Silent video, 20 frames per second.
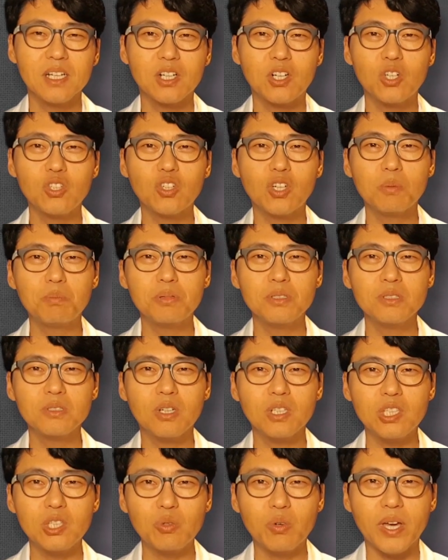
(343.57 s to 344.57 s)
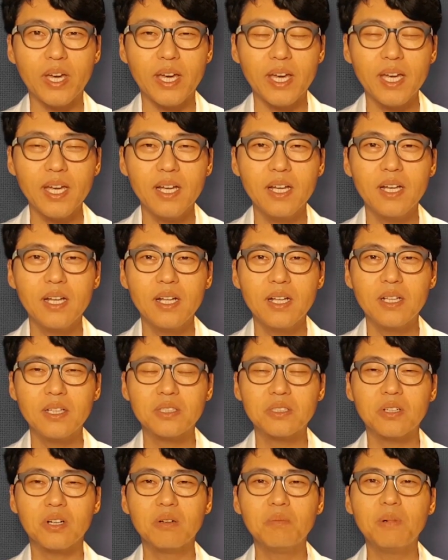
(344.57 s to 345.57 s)
근육을 푸는 것 이외에
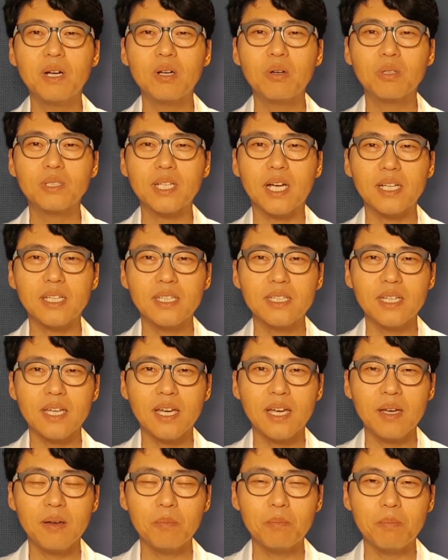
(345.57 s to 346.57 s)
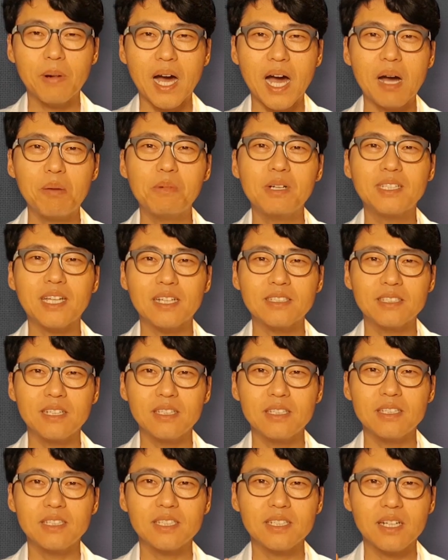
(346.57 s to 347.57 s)
정말로 자기의 마음을
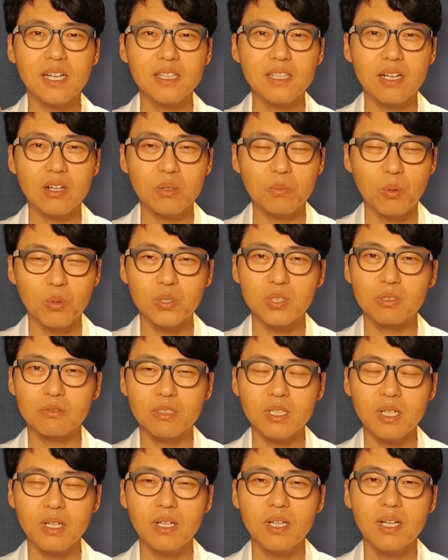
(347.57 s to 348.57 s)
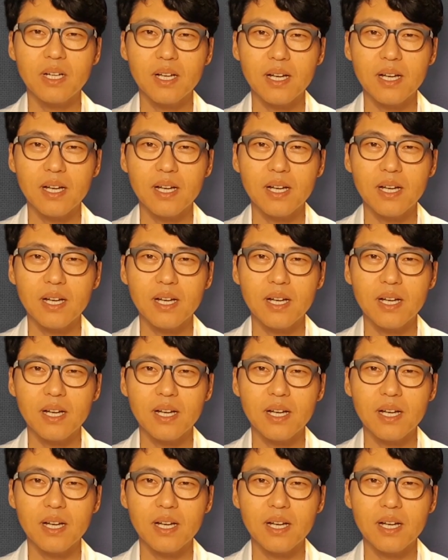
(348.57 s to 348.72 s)
다스리는 시간이라고 보시고요.